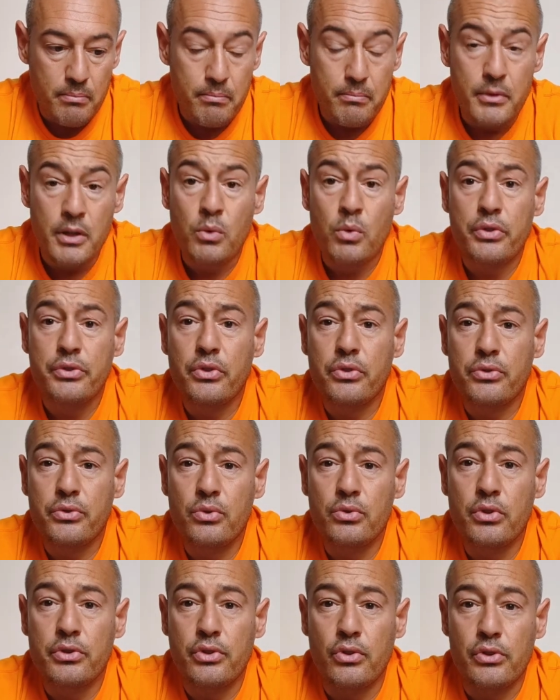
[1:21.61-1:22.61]
In questo
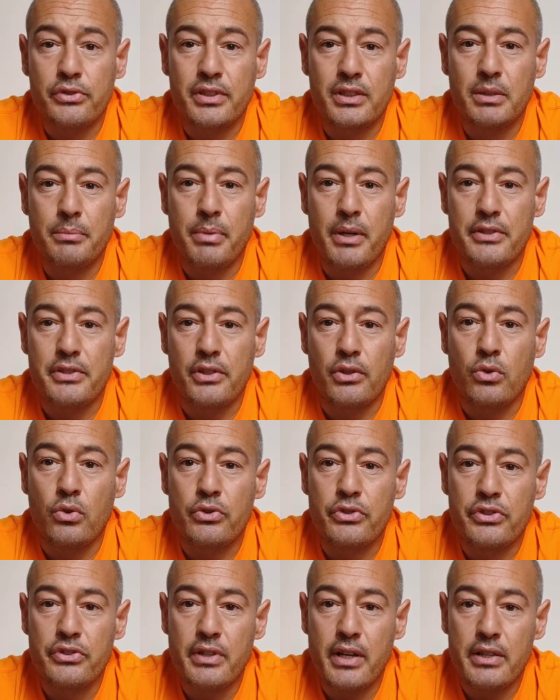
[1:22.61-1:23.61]
studio sono stati presi in
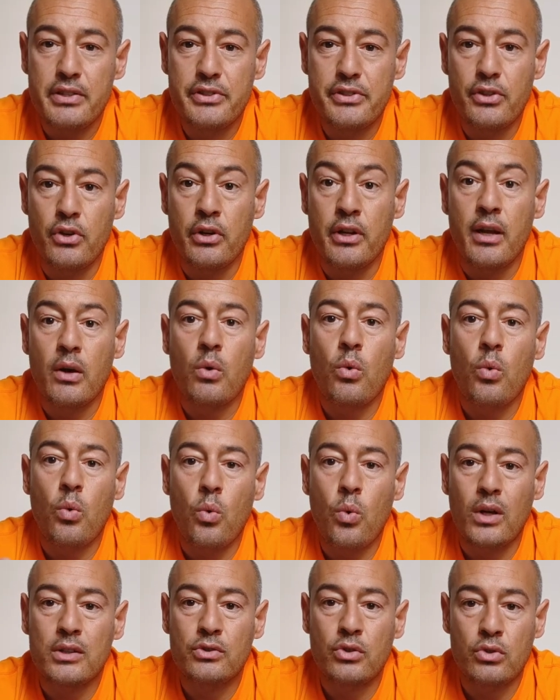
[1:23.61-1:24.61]
considerazione
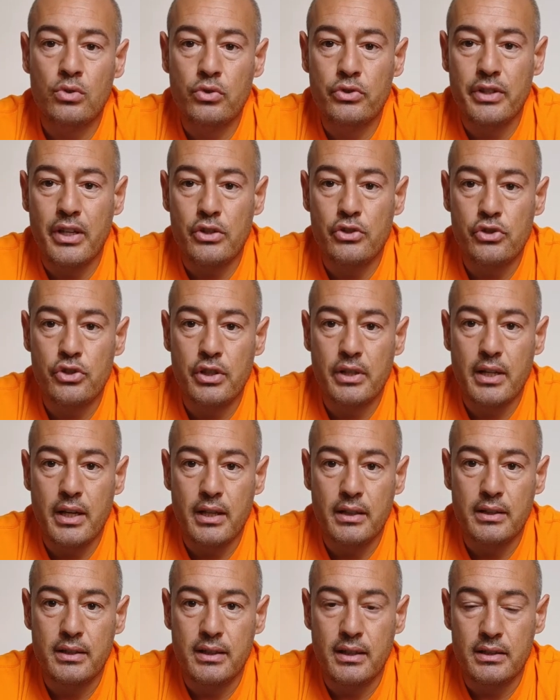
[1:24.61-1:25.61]
quattro dosaggi di
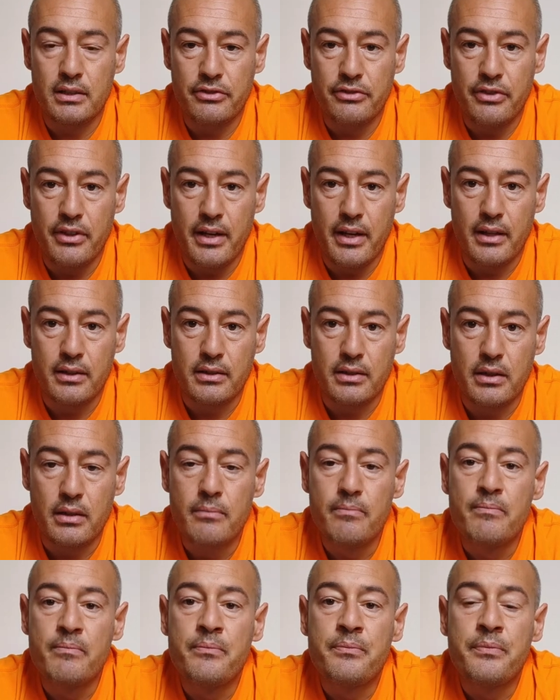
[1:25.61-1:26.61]
creatina differenti
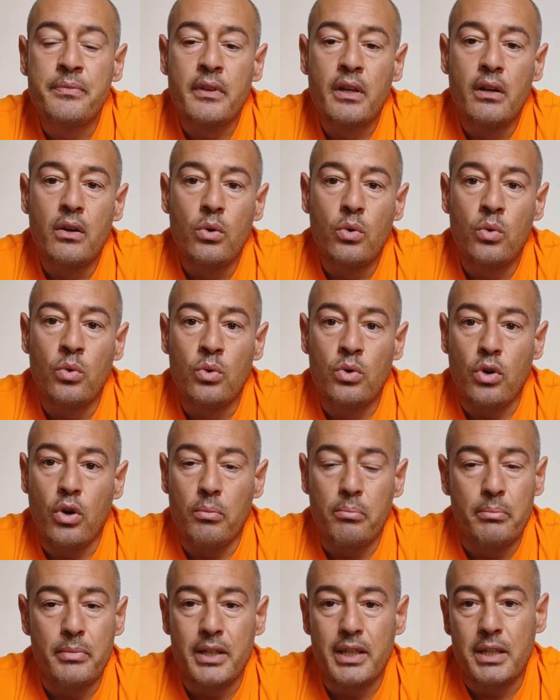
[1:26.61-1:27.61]
uno
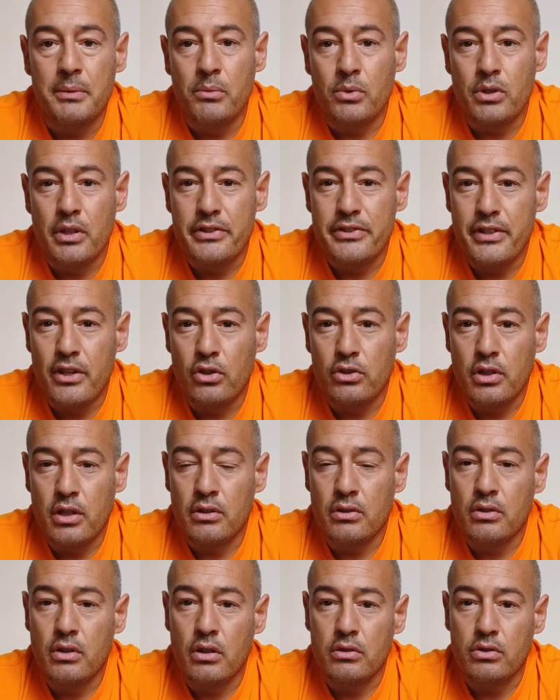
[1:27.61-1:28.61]
minimo da
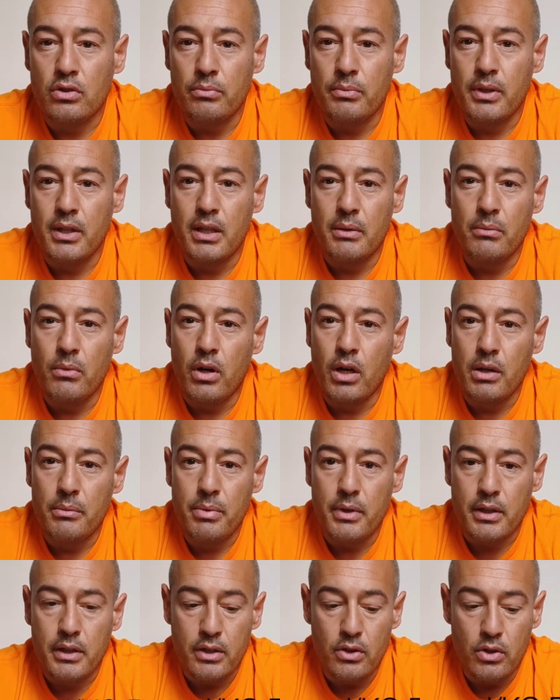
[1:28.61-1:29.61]
0,38 mmol
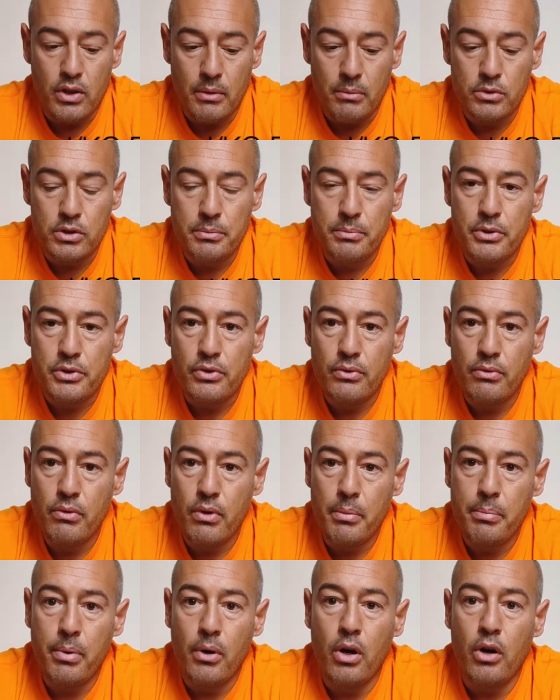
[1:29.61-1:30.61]
per chilogrammo di peso
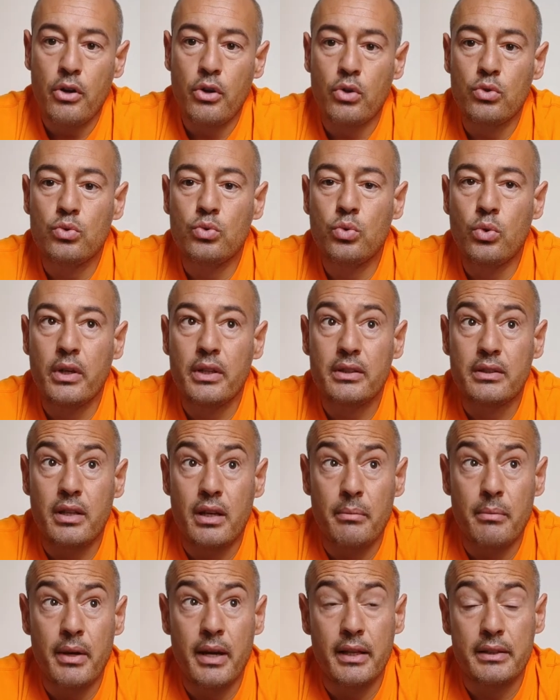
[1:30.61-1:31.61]
corporeo, due
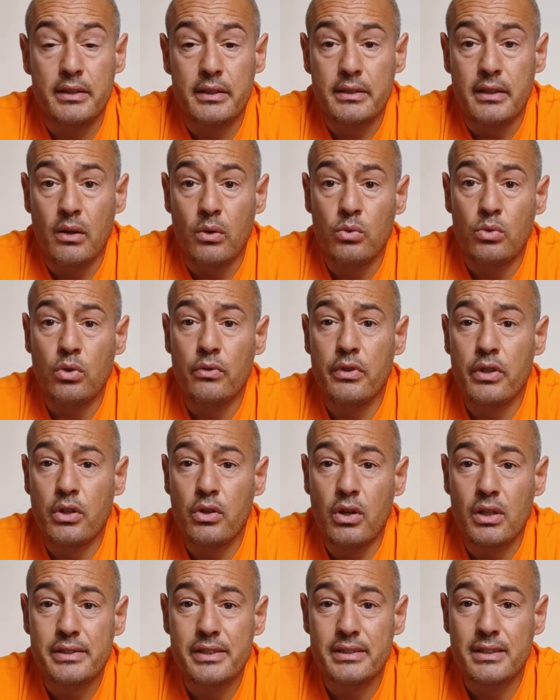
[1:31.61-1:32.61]
intermedi da
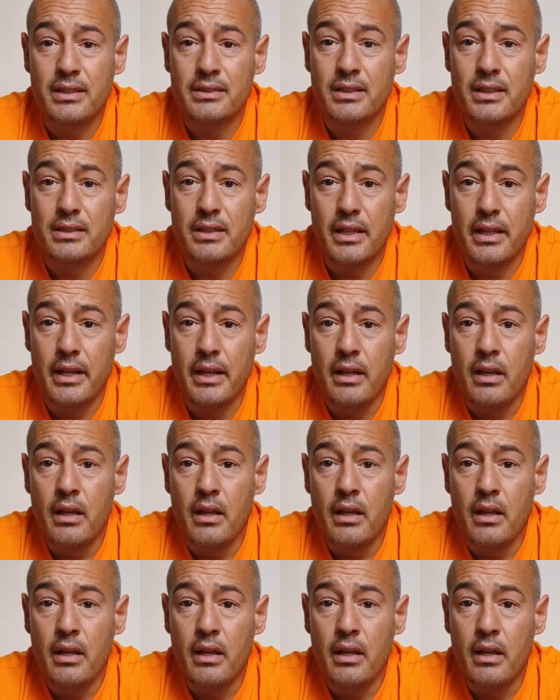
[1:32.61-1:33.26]
1,73